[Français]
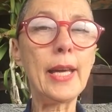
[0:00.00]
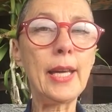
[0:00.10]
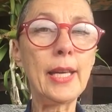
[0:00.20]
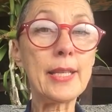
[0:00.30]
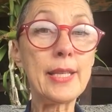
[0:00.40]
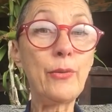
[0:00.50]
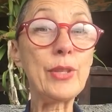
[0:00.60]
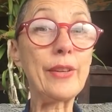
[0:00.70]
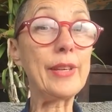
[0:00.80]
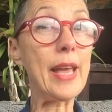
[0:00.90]
et si
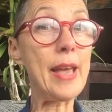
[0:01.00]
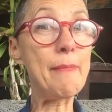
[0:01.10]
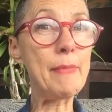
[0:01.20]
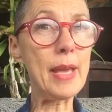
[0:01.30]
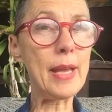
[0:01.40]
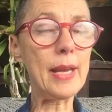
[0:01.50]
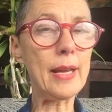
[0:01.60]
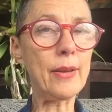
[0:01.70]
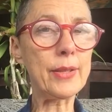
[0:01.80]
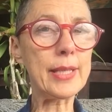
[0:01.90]
vous avez
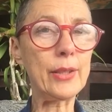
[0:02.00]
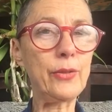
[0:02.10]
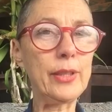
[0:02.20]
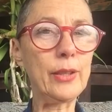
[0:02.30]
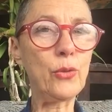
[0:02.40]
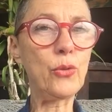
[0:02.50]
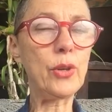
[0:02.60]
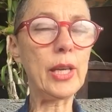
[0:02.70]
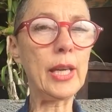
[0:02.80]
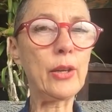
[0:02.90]
aimé euh, cette
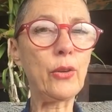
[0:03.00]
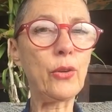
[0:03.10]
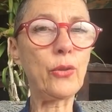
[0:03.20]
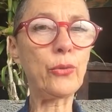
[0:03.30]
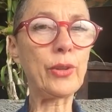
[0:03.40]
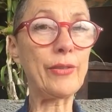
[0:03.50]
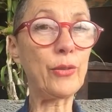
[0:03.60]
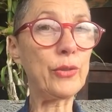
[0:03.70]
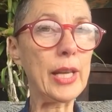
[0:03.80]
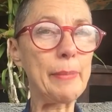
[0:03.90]
vidéo et que vous
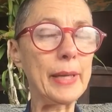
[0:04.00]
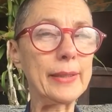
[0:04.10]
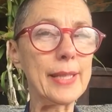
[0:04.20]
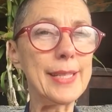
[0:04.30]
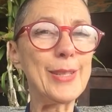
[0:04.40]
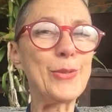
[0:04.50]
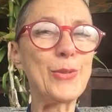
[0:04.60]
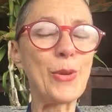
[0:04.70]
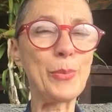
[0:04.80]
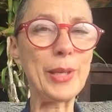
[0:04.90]
avez envie de la partager, je
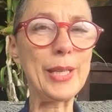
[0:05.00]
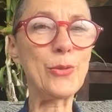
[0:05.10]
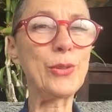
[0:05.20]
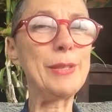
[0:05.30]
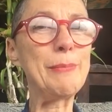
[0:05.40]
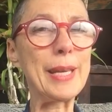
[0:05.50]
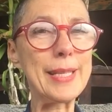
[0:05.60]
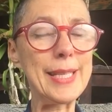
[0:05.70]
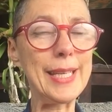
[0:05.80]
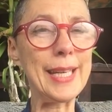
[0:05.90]
vous en prie, je vous dis
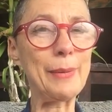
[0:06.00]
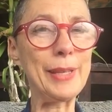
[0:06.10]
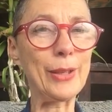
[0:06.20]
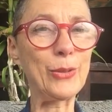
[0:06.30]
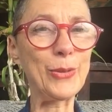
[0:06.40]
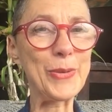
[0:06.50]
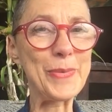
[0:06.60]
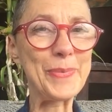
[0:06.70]
merci et à bientôt.